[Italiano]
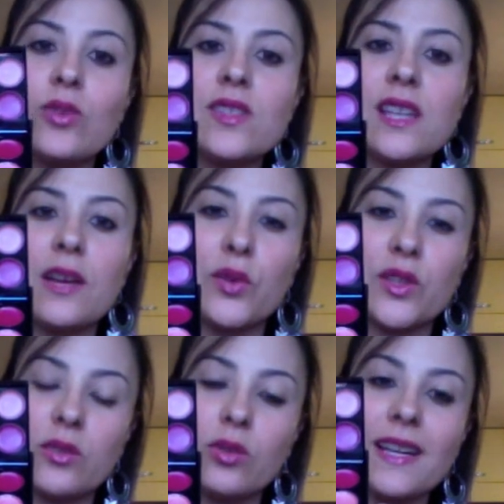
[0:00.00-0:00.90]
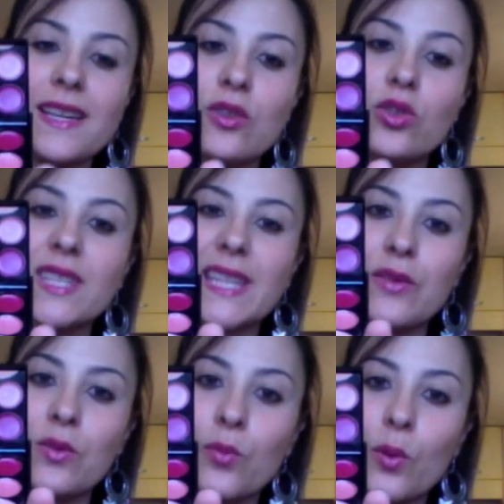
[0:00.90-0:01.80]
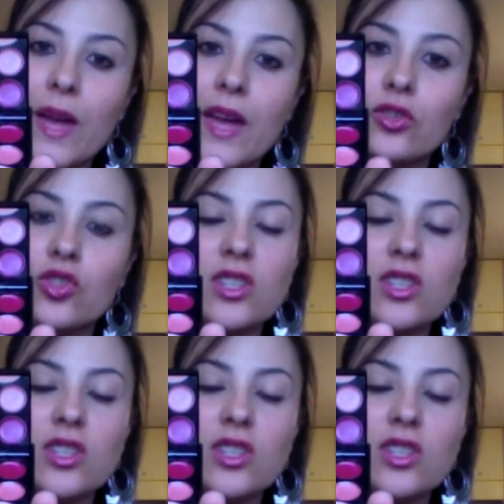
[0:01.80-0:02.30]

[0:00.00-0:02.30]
questa era forse quella che costava un po' meno.